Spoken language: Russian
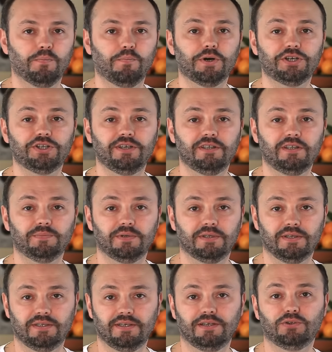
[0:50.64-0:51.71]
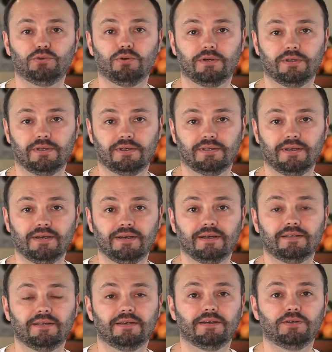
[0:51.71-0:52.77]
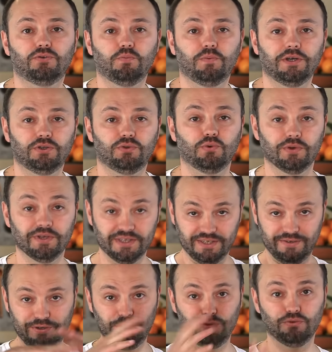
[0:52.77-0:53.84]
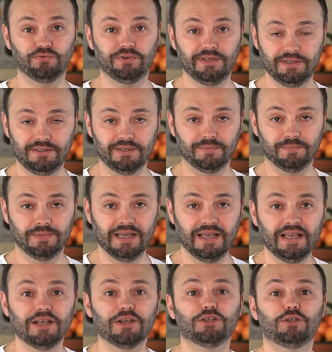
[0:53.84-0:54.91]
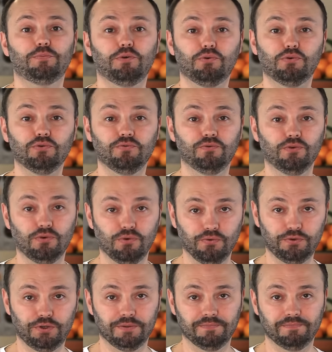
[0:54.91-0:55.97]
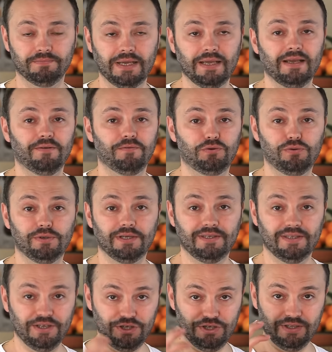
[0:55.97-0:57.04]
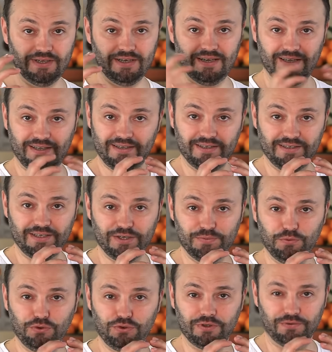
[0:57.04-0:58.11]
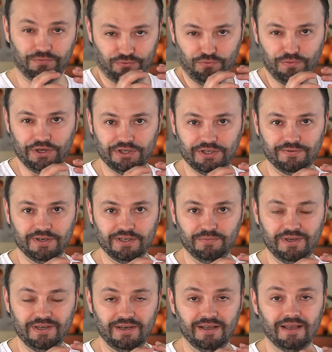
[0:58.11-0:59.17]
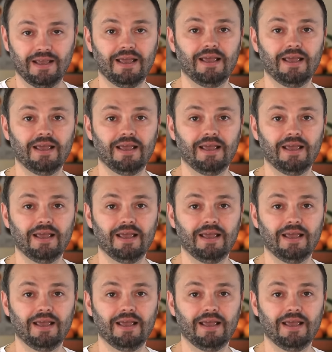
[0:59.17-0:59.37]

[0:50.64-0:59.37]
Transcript: Паштетом это станет только тогда, когда эту пасту завернут в тесто, запекут в духовке, в результате начинка сожмется, уменьшится в размере.